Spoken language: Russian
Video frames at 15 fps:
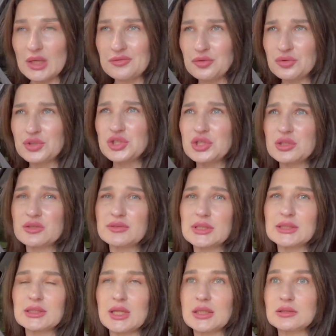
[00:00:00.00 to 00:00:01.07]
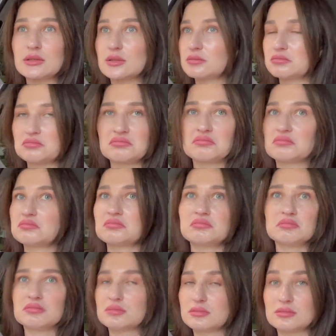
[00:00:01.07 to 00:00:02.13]
но решила взять латы.
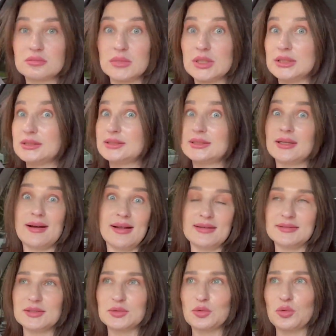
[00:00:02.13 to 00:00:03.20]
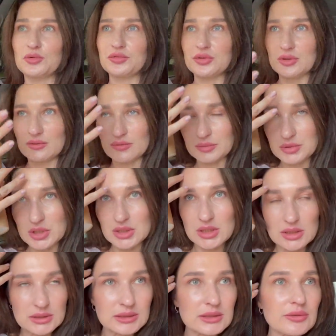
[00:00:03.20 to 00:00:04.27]
Идеальный кофе. Вообще я
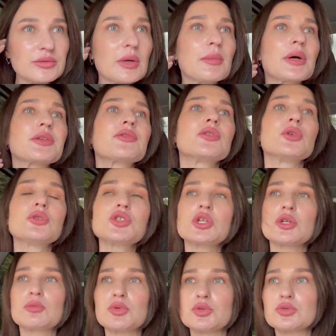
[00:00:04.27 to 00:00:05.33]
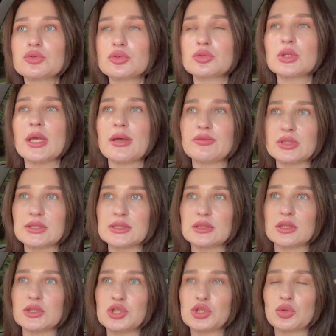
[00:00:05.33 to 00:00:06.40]
из автоматов не очень люблю, но тут я
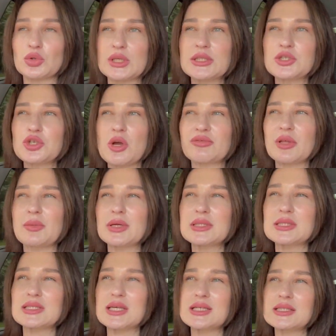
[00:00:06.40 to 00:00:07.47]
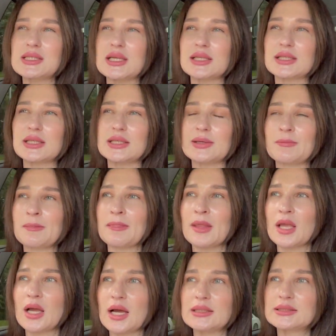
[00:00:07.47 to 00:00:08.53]
видела, что есть еще автоматы, знаете, какие?
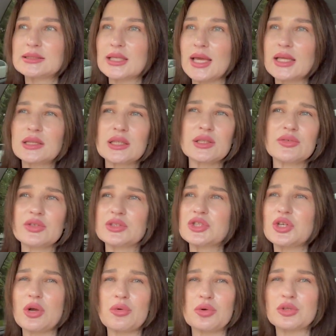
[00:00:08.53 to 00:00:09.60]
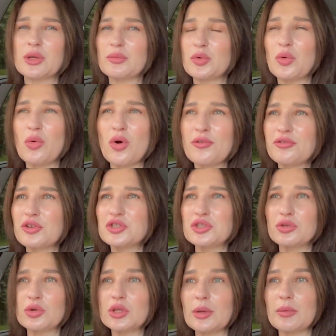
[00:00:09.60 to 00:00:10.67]
Они стоят, ты не видишь, какой там кофе,
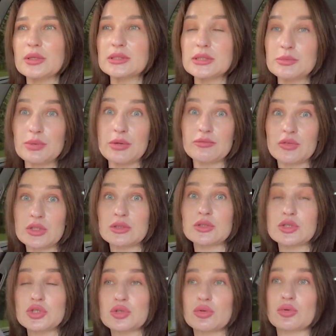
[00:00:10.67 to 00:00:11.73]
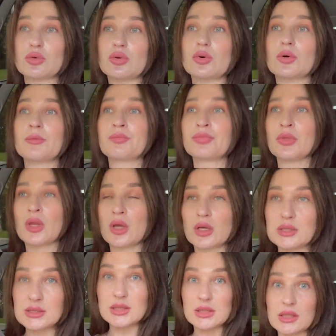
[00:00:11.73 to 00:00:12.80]
что там, а здесь прям видно, что
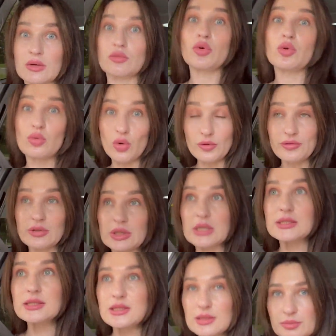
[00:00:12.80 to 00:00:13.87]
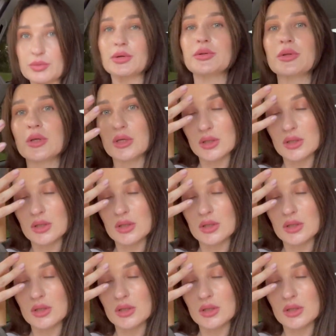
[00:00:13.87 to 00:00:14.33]
зерновой кофе насыпан,